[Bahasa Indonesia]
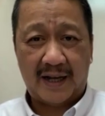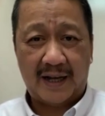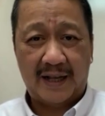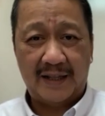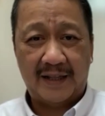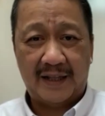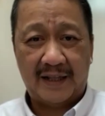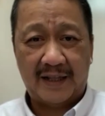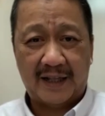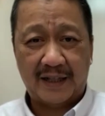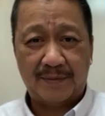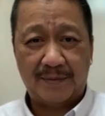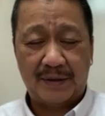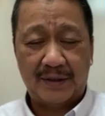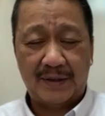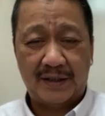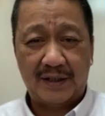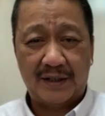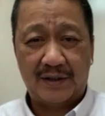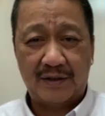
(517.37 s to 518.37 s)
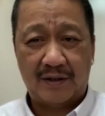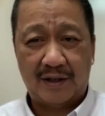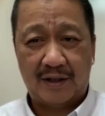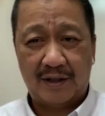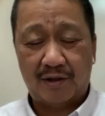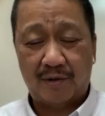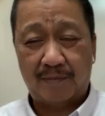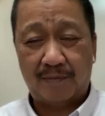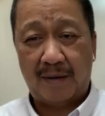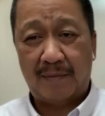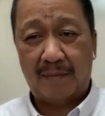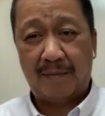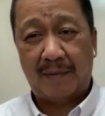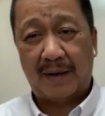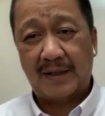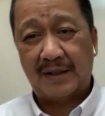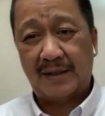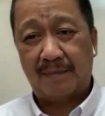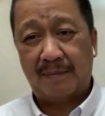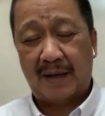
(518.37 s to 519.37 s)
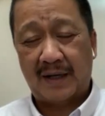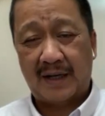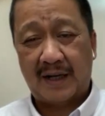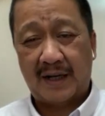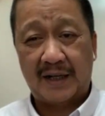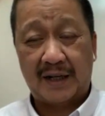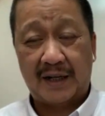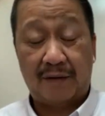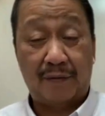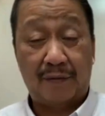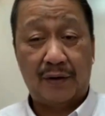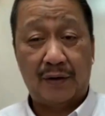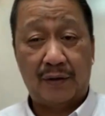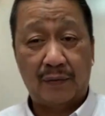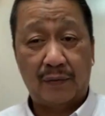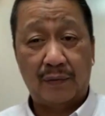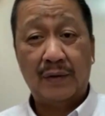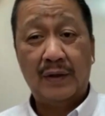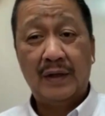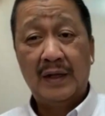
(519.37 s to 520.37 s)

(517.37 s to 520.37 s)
entitas bisnis juga coba memaksimalkan revenue.